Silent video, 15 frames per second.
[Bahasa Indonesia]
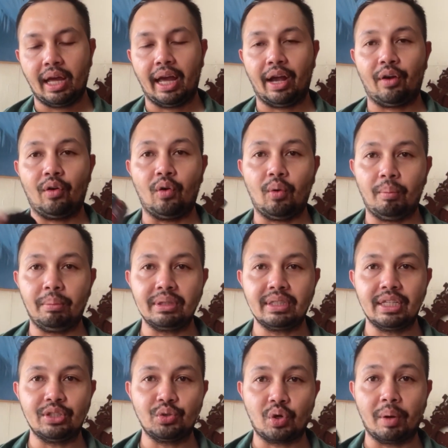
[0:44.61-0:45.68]
ekonomis
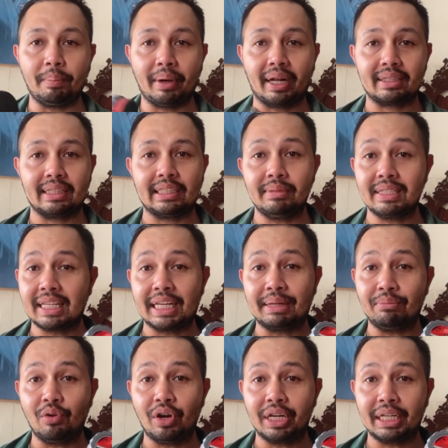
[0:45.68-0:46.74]
dan juga praktis bisa
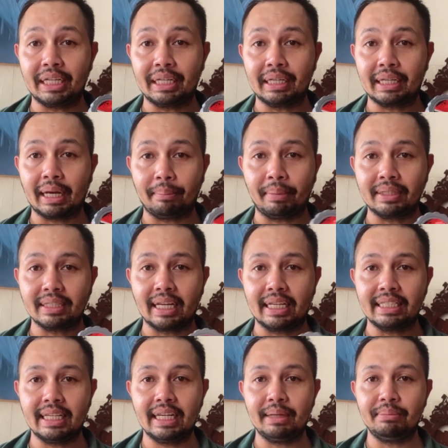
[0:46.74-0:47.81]
dibawa di kapan
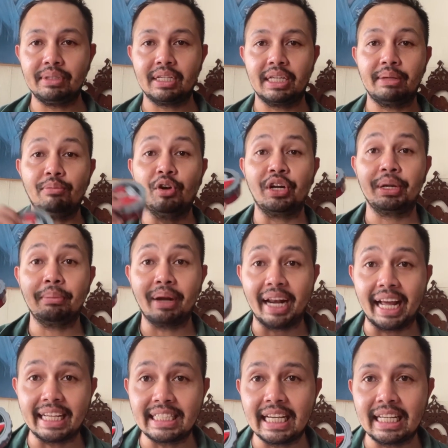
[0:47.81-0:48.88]
saja dan bisa dibawa di
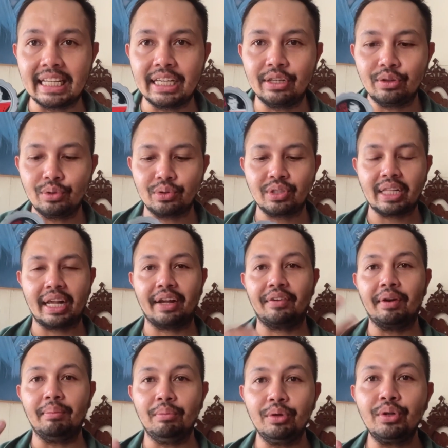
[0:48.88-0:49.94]
mana aja jadi untuk sayang
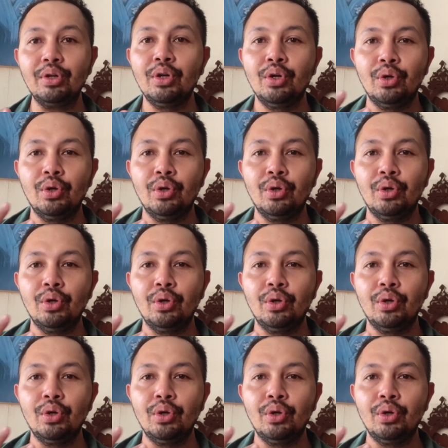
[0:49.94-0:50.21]
rambut